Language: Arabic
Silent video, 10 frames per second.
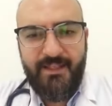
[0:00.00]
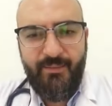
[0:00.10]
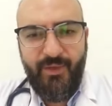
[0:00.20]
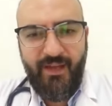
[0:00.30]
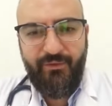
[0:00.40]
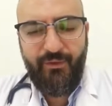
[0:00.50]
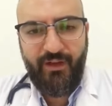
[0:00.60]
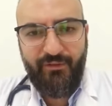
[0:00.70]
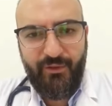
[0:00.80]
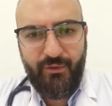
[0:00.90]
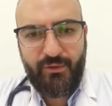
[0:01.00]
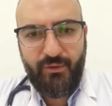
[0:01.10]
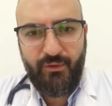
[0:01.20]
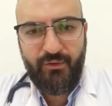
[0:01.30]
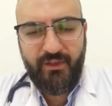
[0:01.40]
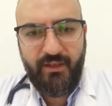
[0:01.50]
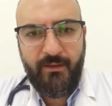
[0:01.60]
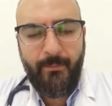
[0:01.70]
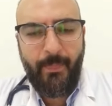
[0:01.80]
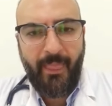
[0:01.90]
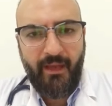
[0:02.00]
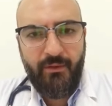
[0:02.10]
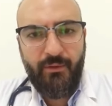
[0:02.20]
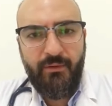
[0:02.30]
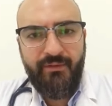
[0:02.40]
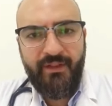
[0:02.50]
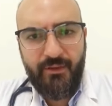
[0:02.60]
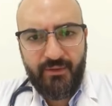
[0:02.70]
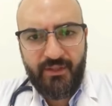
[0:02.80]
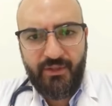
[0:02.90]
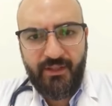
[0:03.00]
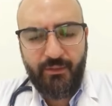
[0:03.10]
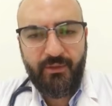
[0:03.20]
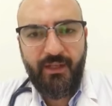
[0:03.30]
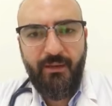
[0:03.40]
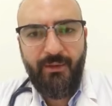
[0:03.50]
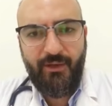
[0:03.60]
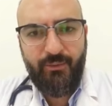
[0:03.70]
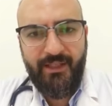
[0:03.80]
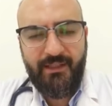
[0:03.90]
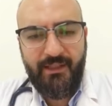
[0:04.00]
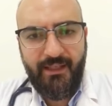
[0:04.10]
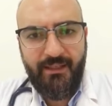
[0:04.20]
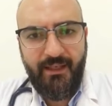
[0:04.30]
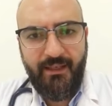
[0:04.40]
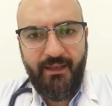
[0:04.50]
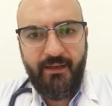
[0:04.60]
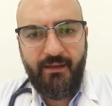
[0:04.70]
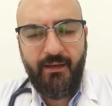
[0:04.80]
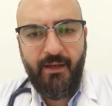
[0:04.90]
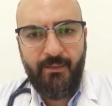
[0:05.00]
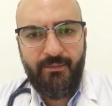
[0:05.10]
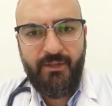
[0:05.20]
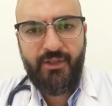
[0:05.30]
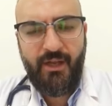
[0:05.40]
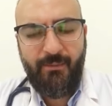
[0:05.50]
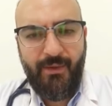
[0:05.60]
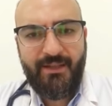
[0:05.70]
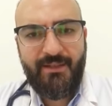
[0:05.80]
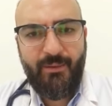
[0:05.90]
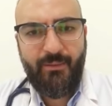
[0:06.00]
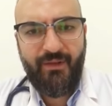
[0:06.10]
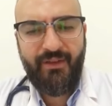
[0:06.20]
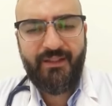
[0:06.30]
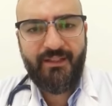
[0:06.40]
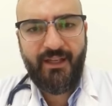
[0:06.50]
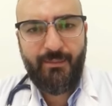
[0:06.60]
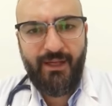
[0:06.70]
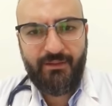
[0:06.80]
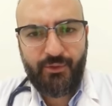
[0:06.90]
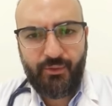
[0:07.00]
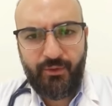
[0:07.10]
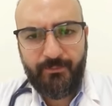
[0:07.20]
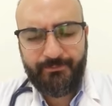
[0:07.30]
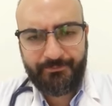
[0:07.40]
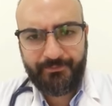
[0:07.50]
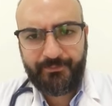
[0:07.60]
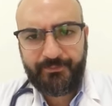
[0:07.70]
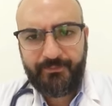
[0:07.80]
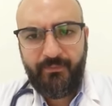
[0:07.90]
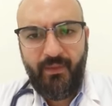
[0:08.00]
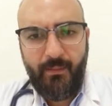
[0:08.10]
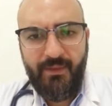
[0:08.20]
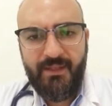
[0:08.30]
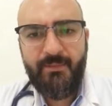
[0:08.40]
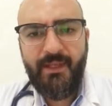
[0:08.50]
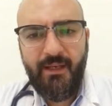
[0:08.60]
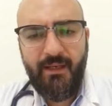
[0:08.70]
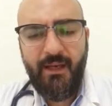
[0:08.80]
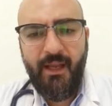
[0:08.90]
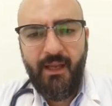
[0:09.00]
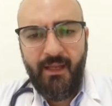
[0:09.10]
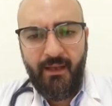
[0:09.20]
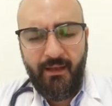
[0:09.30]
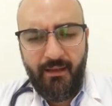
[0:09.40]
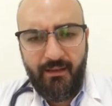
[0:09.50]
لازم نعرفه عن فيروس كورونا انه هو فيروس جديد وكل المعلومات اللي عنا اياها بترجع ماكسيموم لفترة أربعة أشهر بالنسبة لل